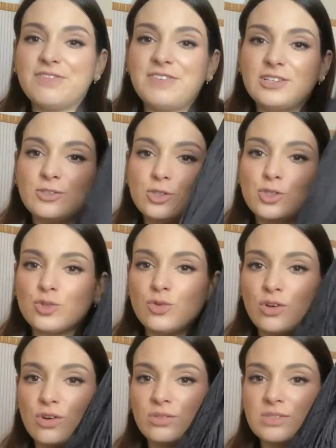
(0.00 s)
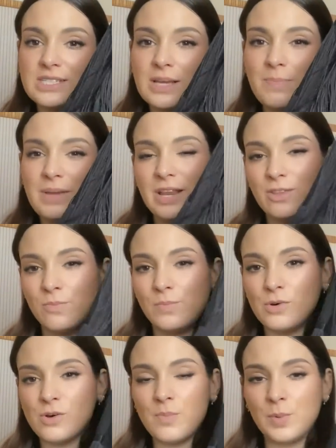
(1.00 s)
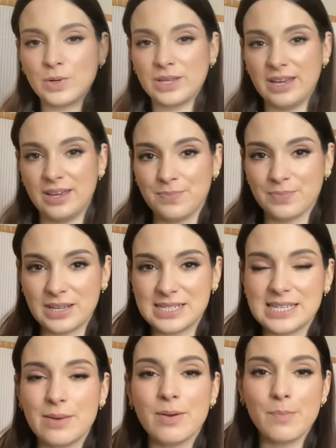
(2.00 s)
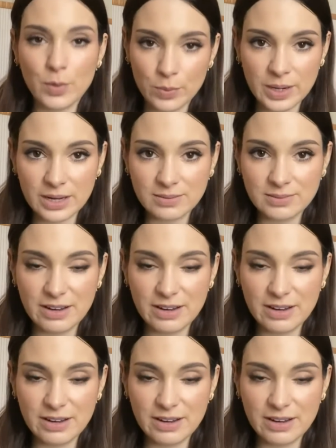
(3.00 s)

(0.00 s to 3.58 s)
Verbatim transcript: efecto chulo se pierde un poco porque se ve pobre,